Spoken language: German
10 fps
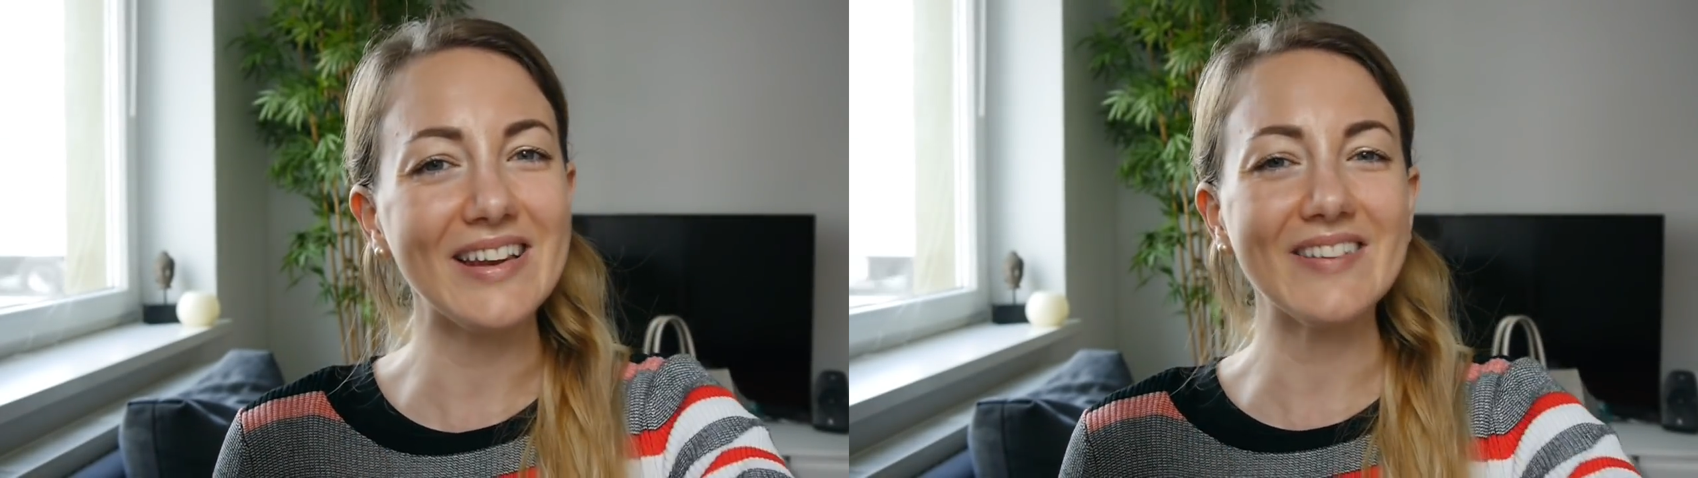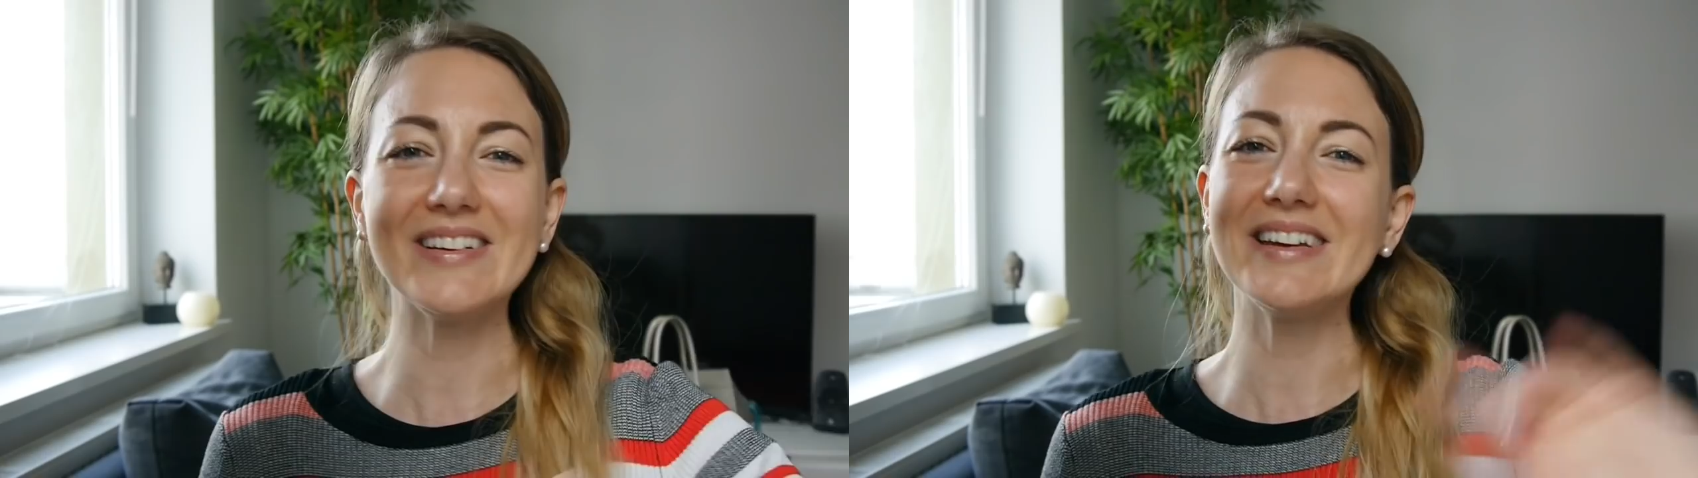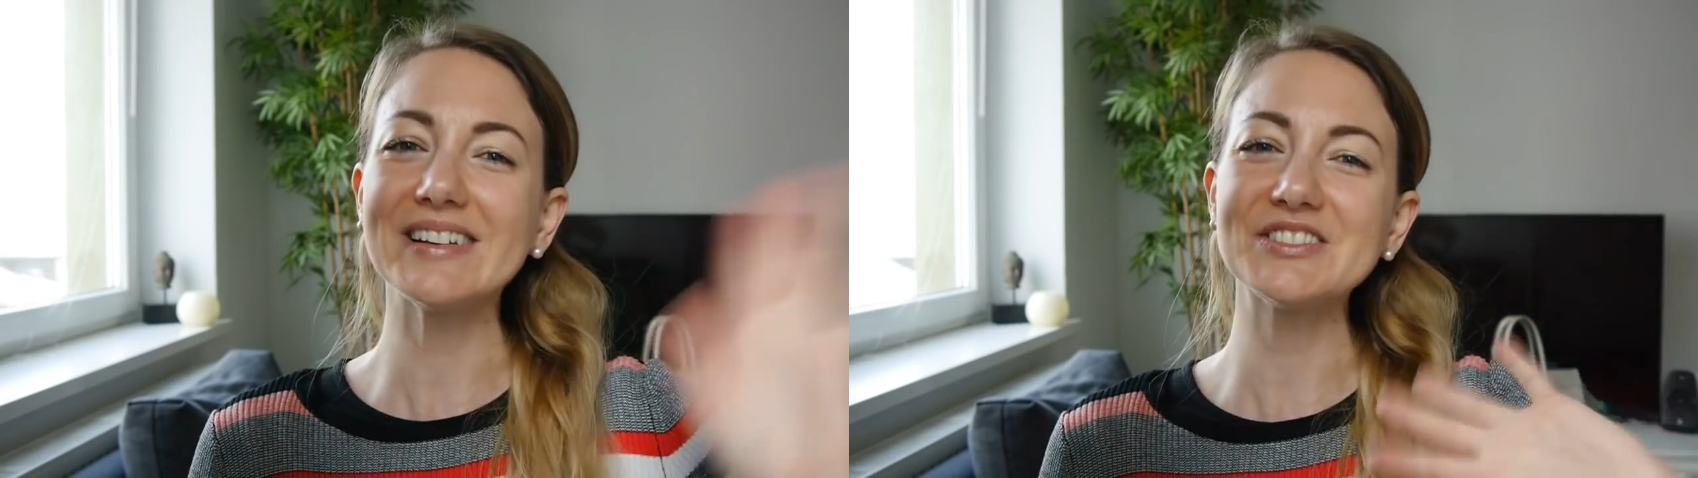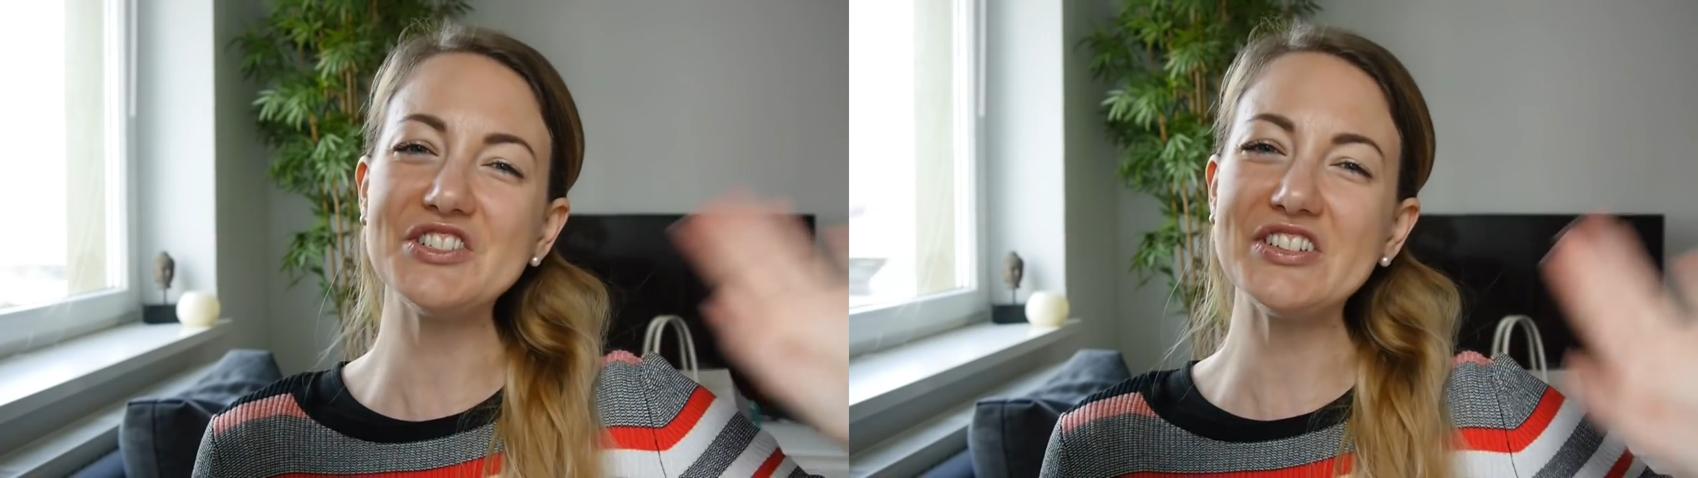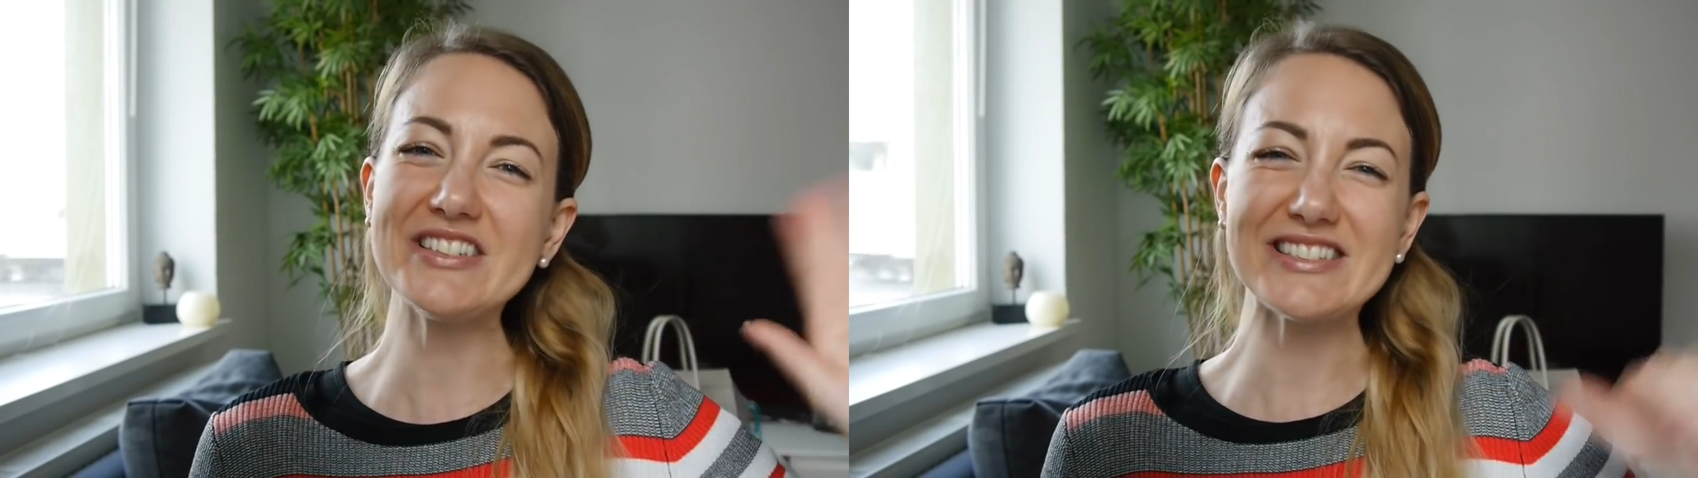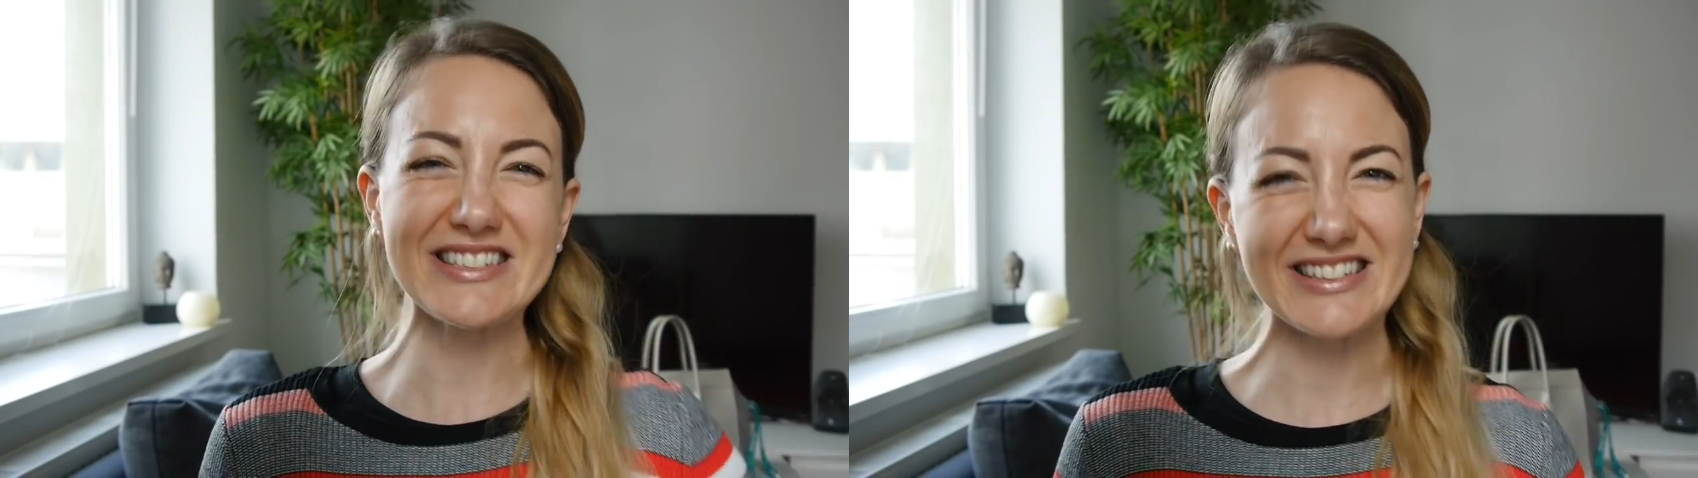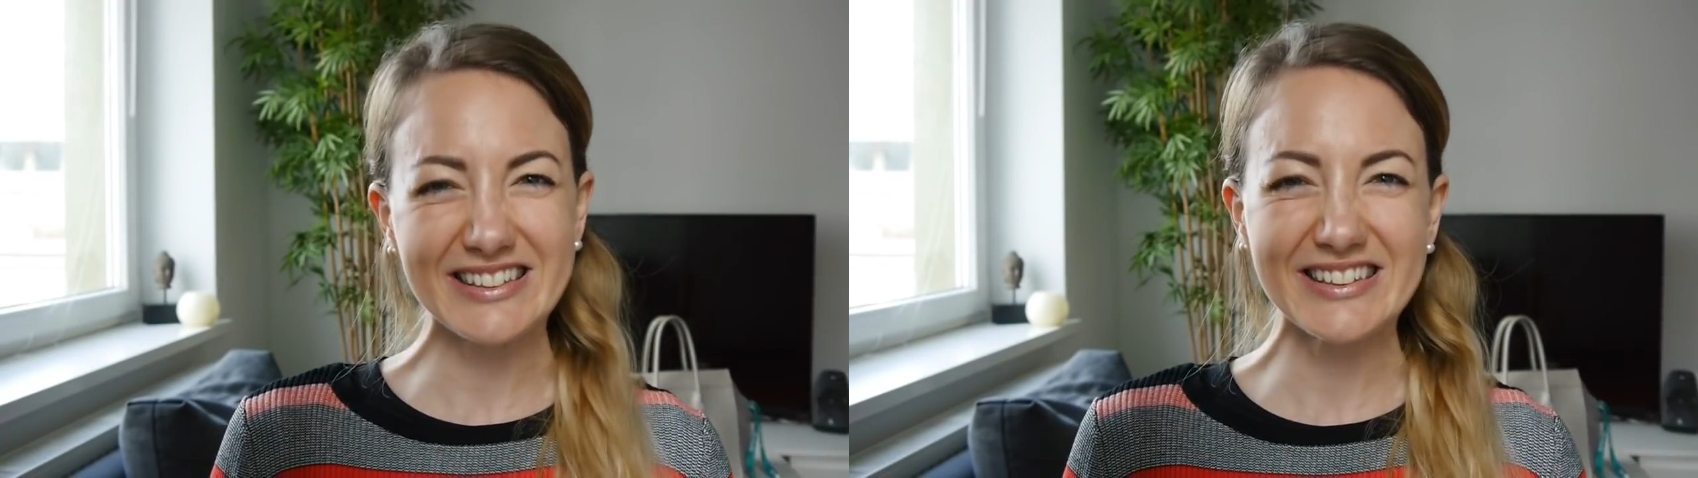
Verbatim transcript: Video. Tschüss!